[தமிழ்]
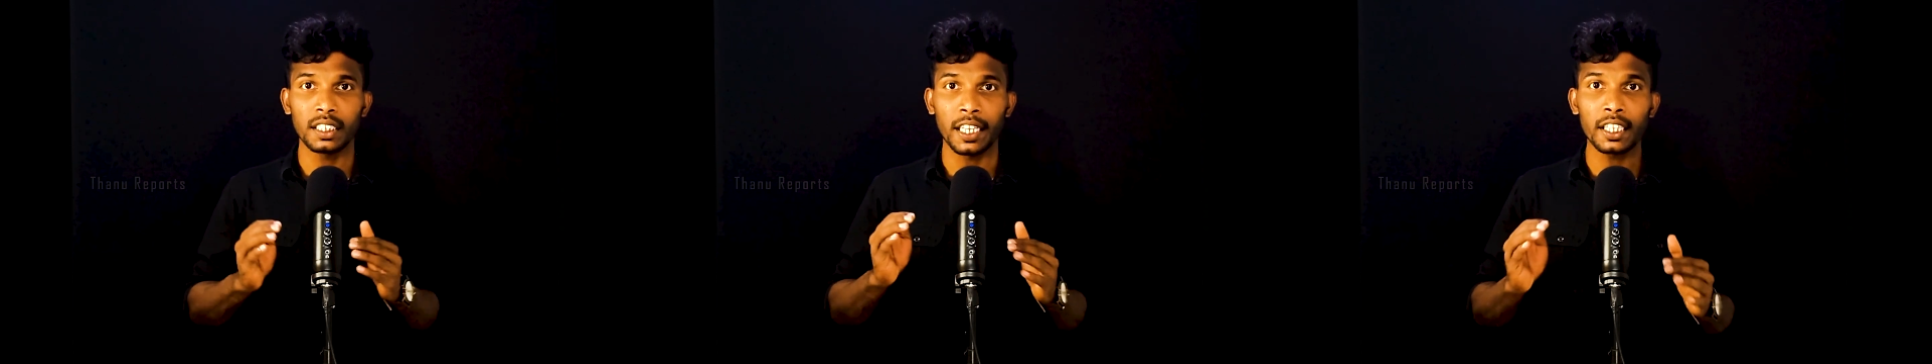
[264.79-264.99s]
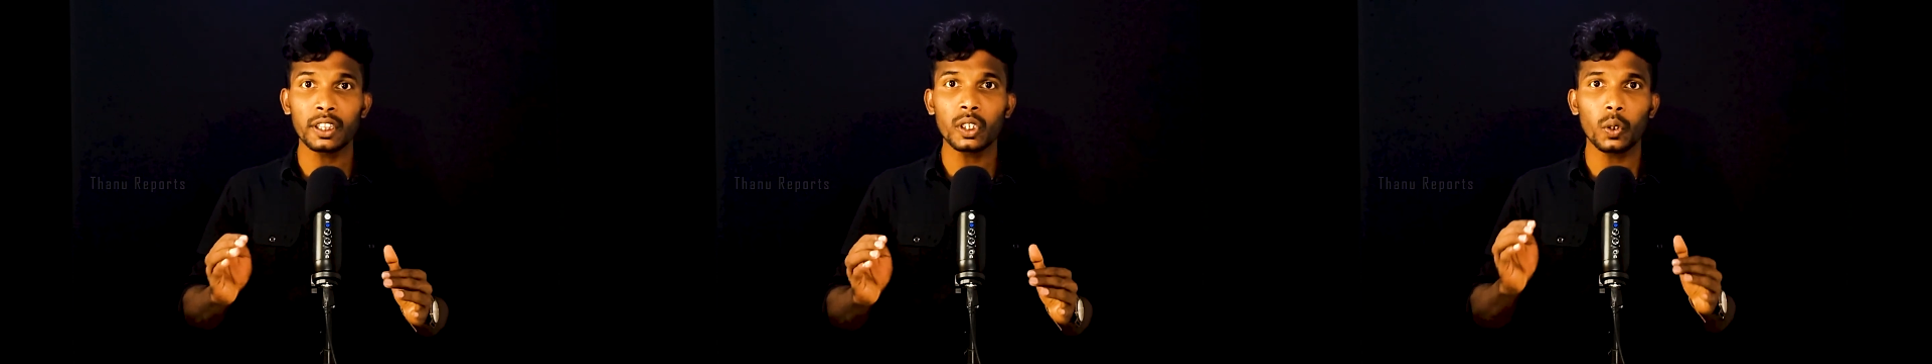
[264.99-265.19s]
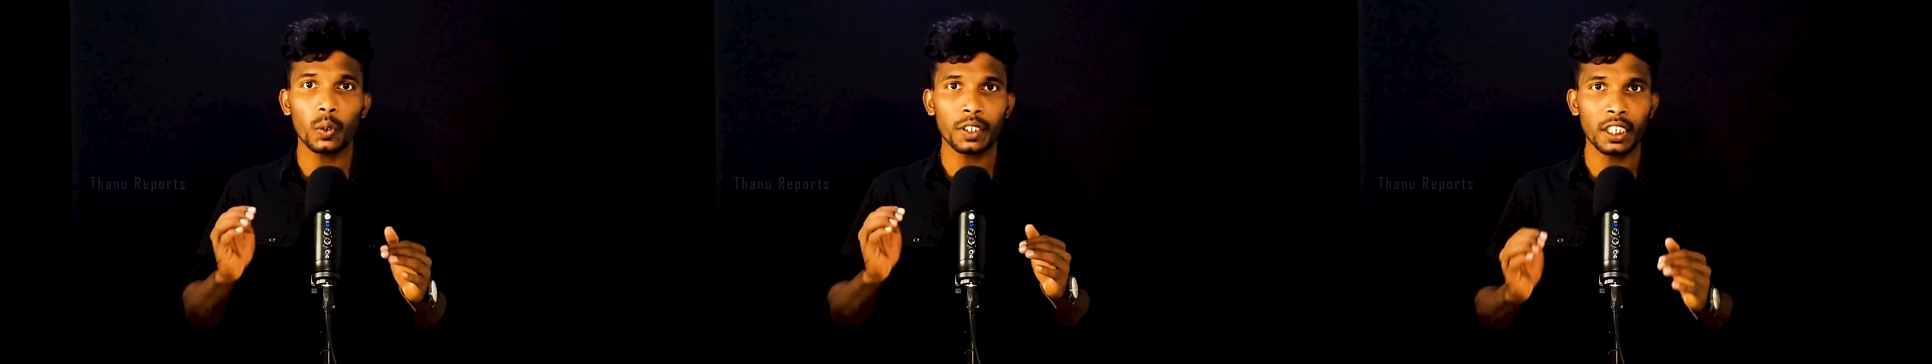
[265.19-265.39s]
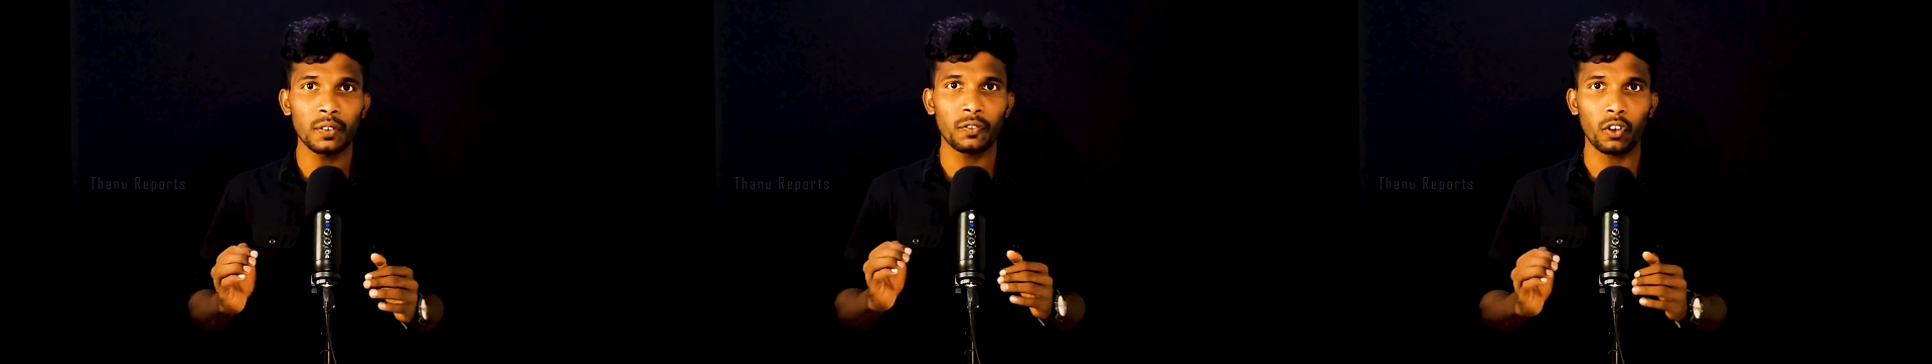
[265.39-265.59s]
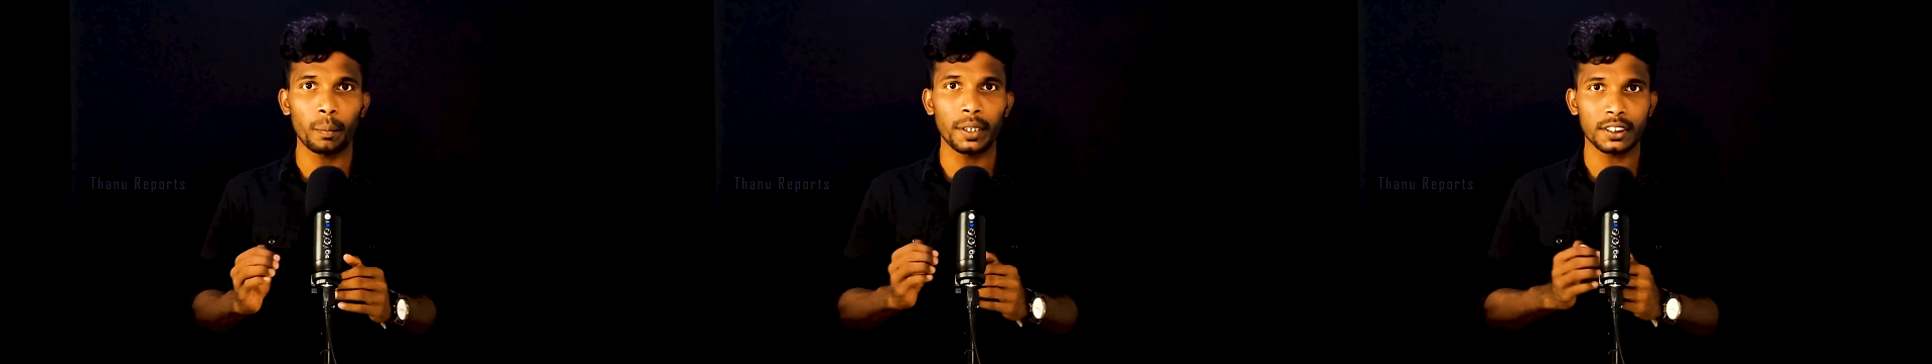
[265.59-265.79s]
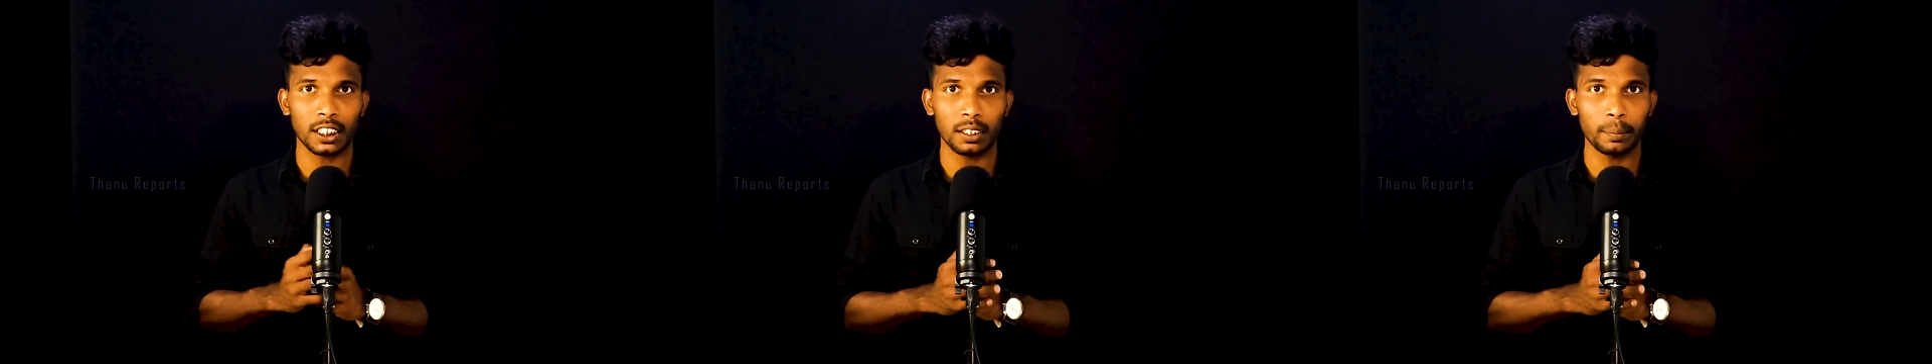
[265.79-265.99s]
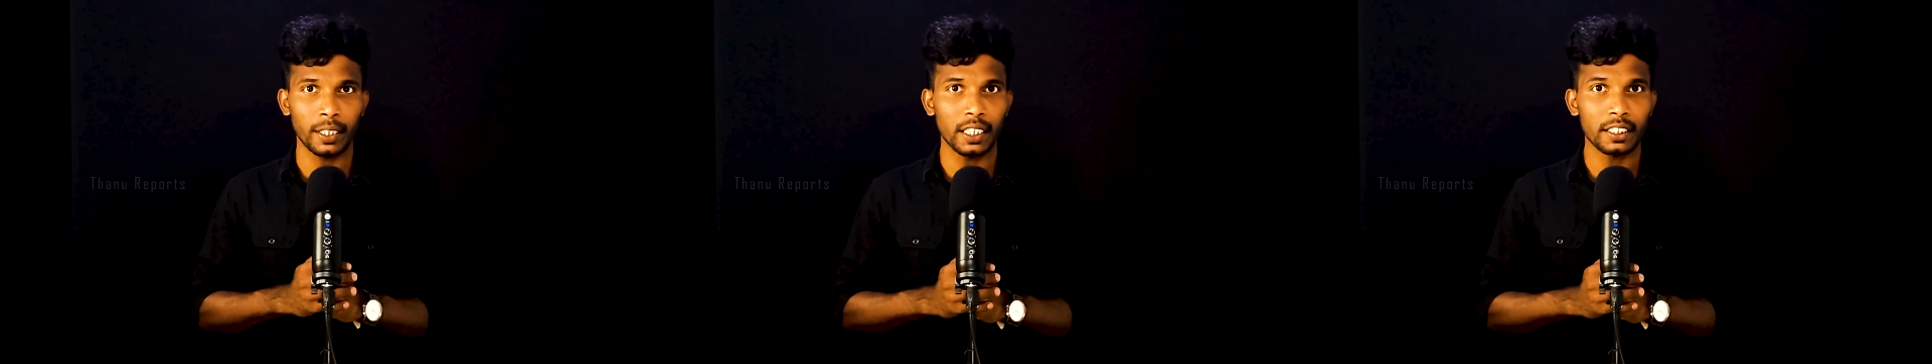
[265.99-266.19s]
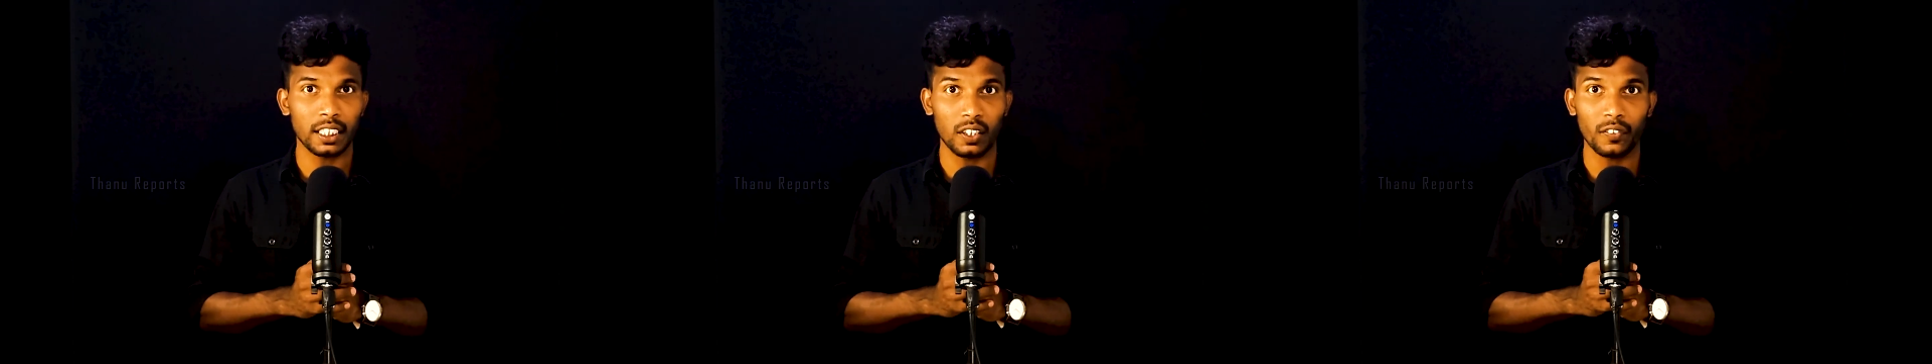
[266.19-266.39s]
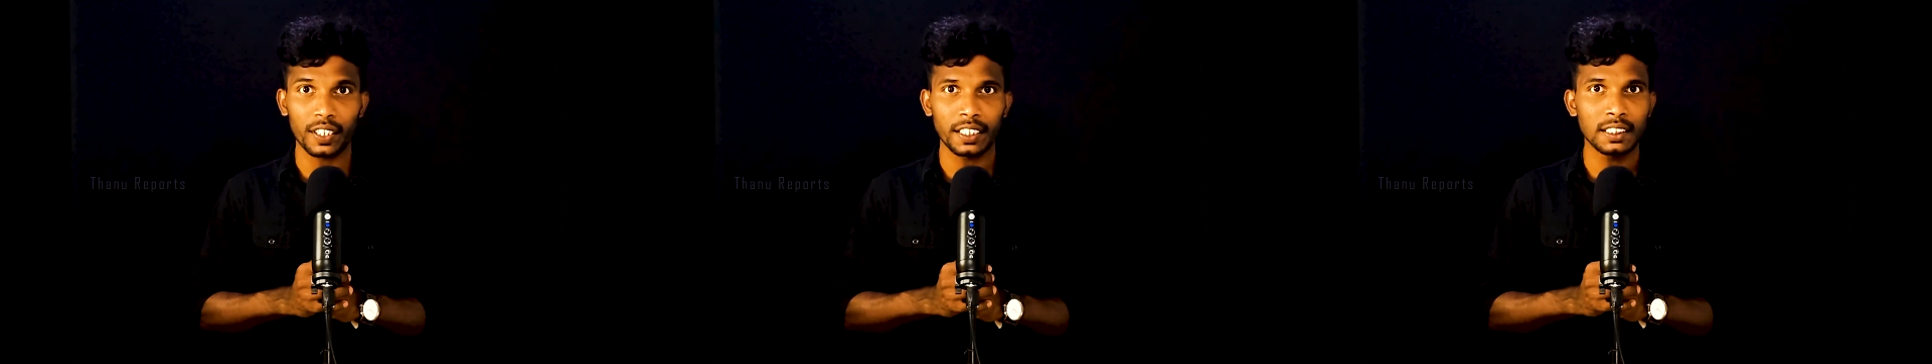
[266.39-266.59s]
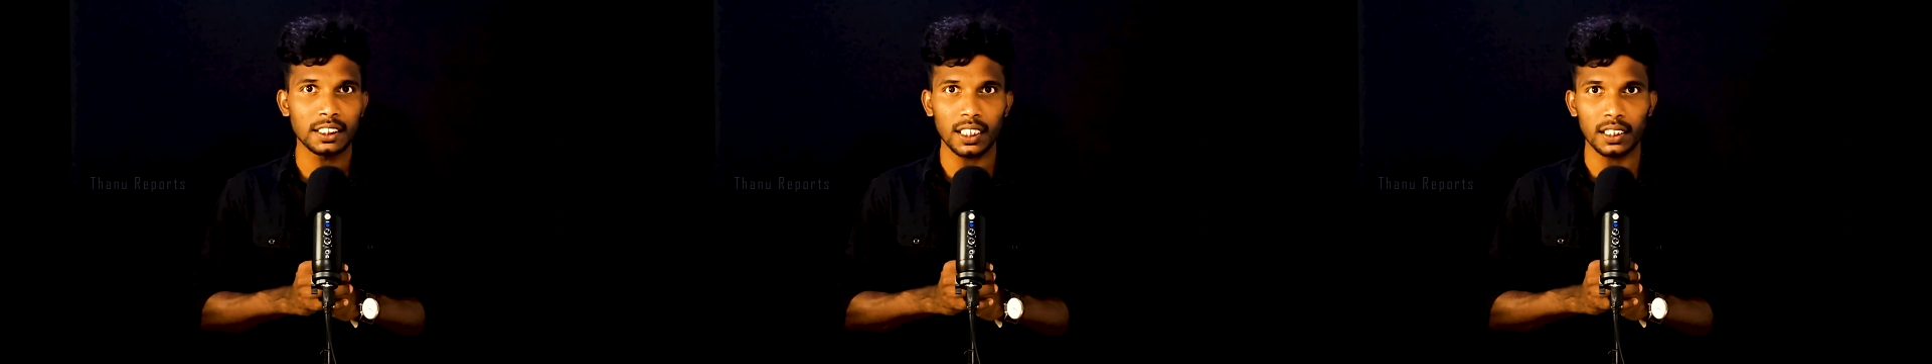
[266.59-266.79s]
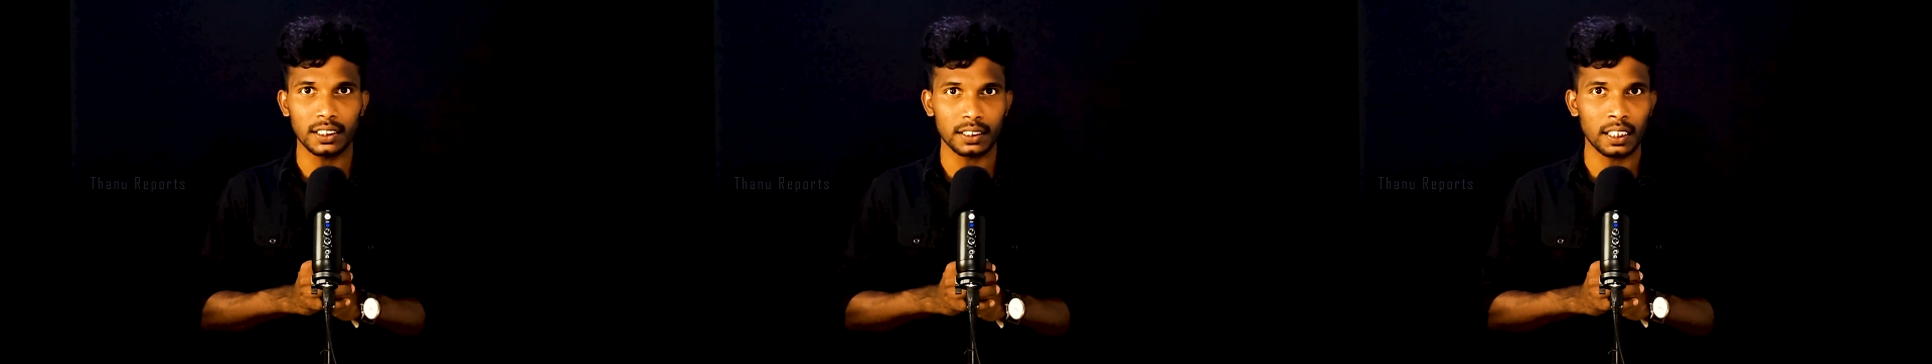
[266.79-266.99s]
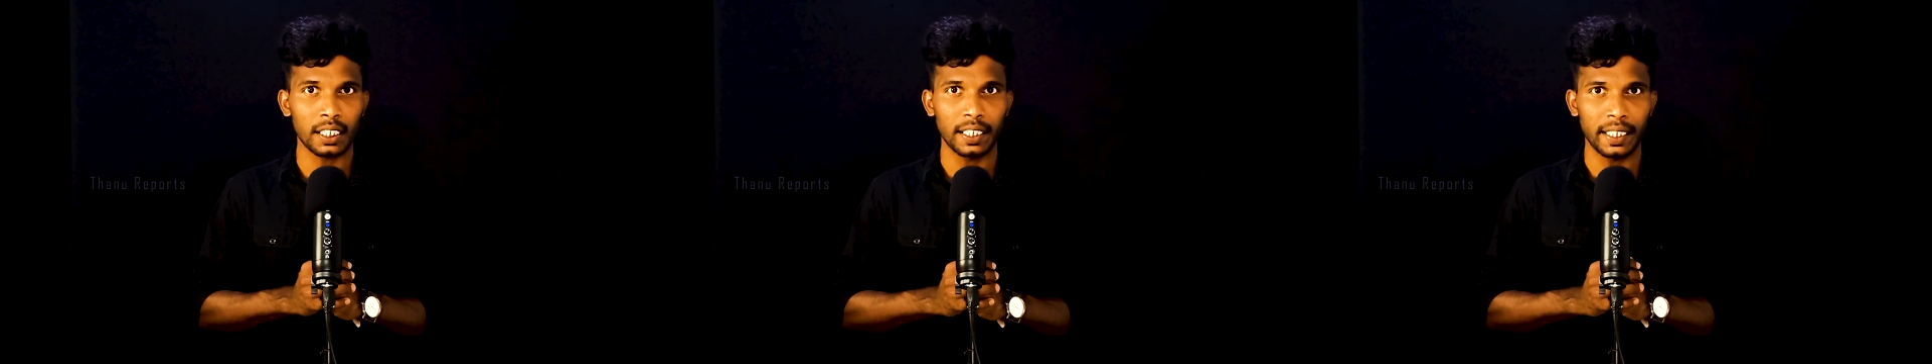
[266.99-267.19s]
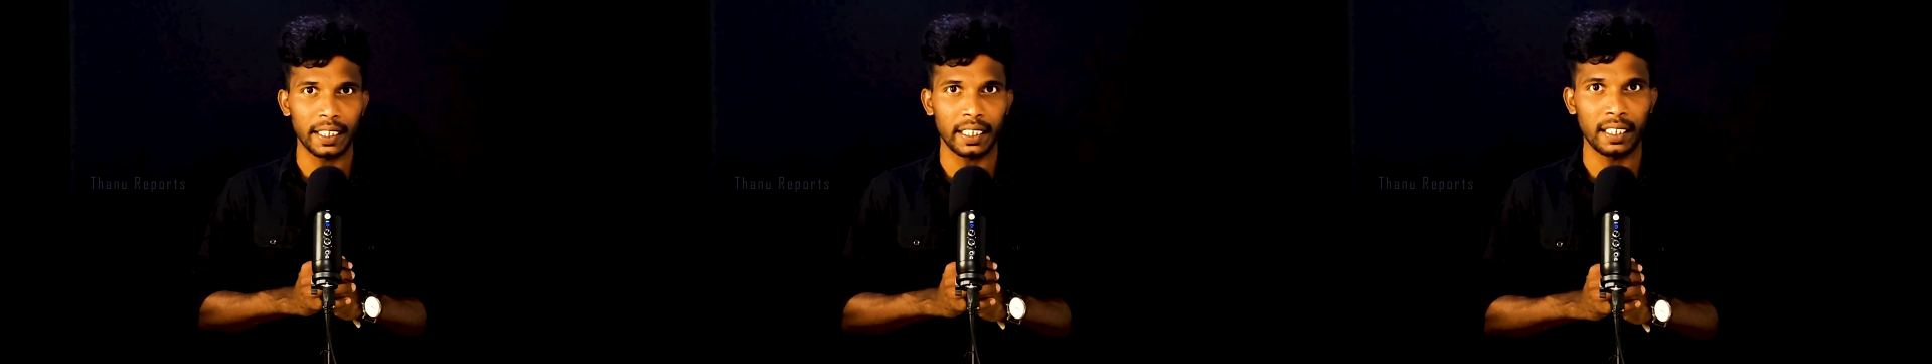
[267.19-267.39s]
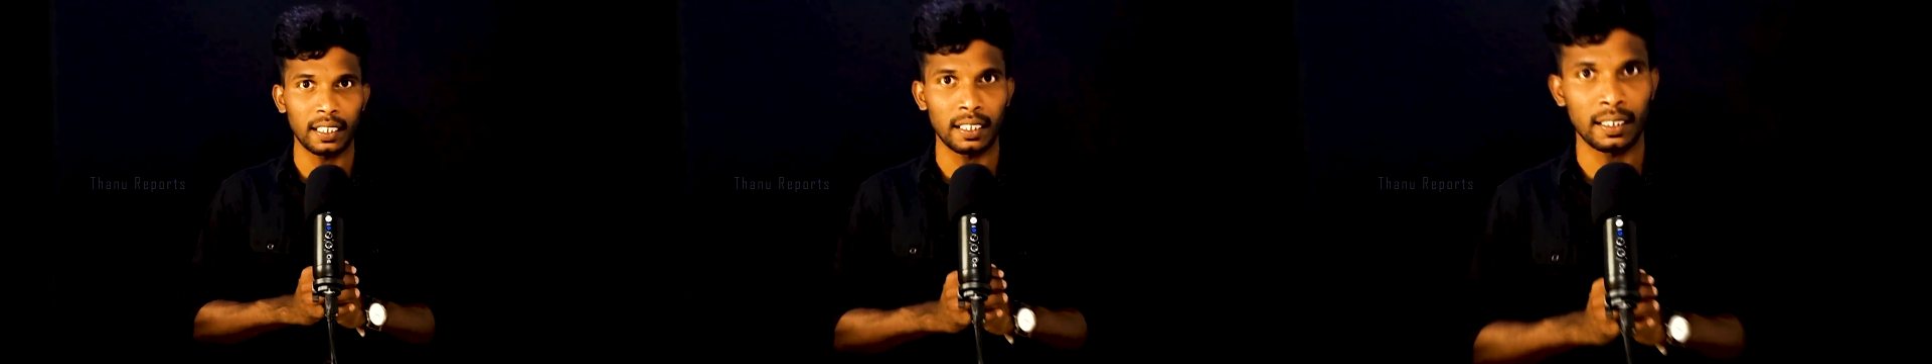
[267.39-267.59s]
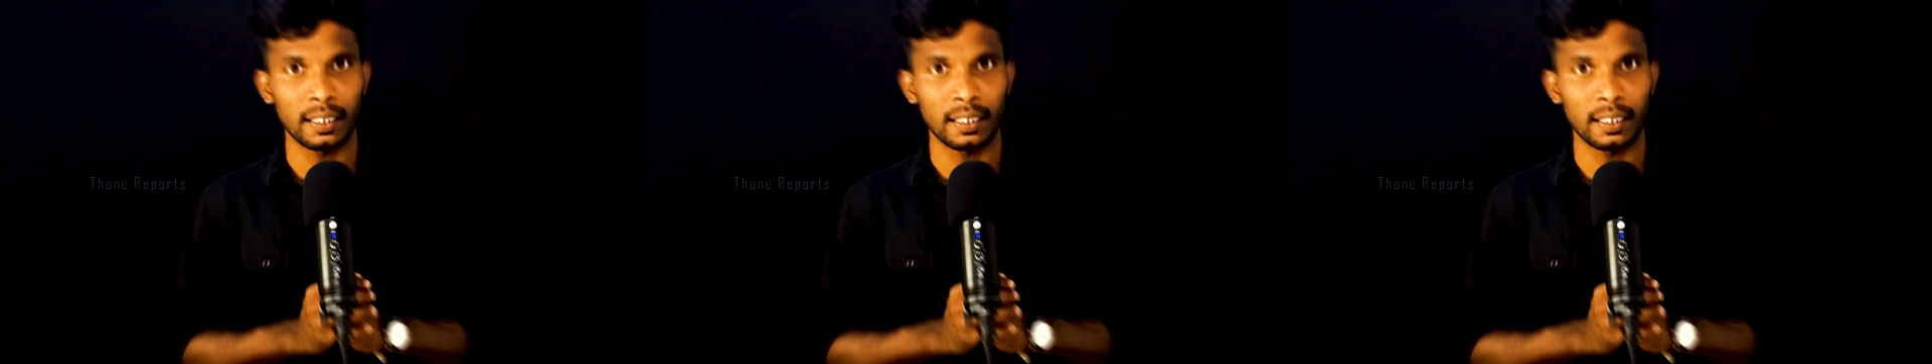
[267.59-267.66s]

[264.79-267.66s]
எந்த ஒரு இன்ஃபர்மேஷனுமே டவர் இன்சார்ஜுக்கு கிடைக்கல